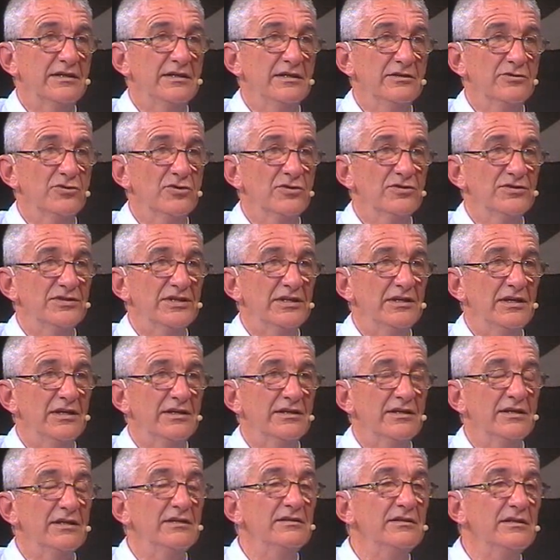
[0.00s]
Y entonces
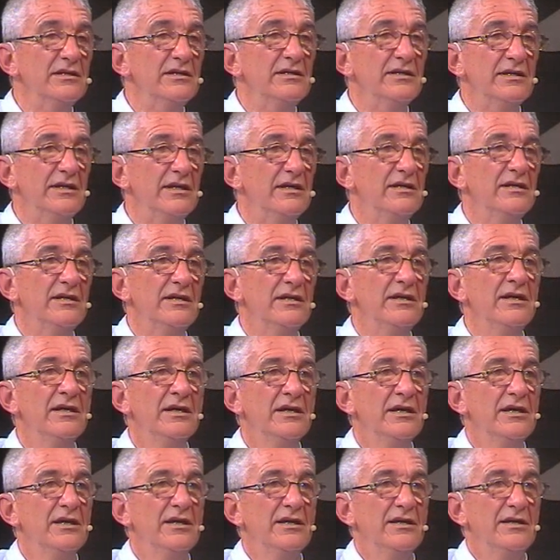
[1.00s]
la gente quiere
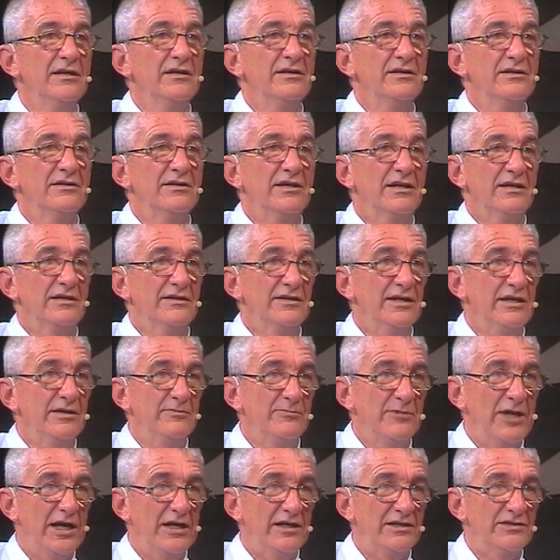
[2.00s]
el
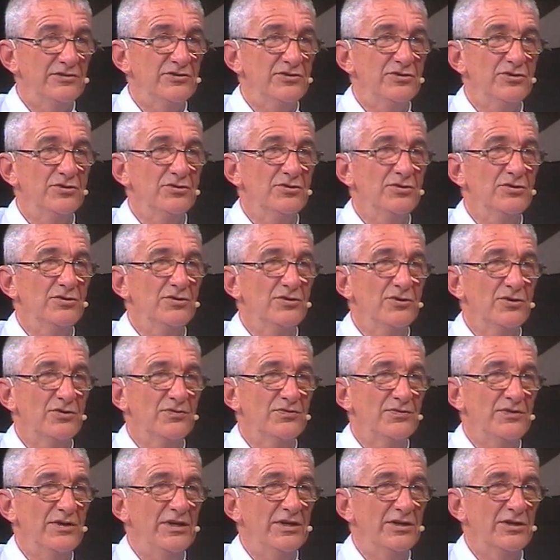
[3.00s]
gimnasio, los
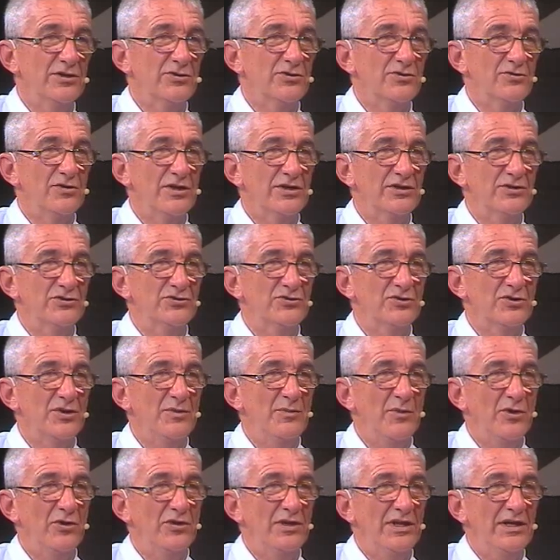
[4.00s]
fierros, aquello que
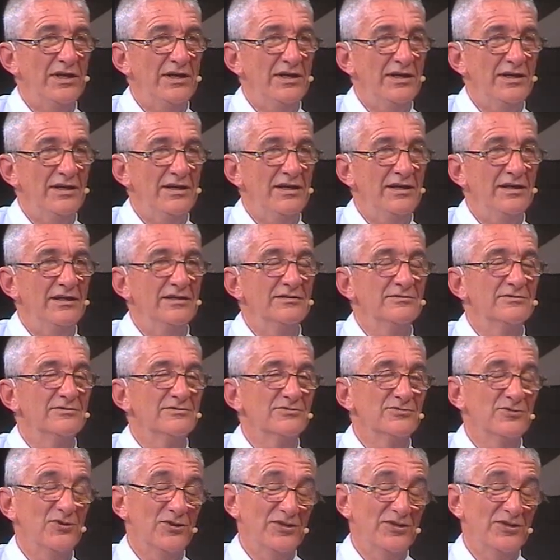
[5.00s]
modelen. No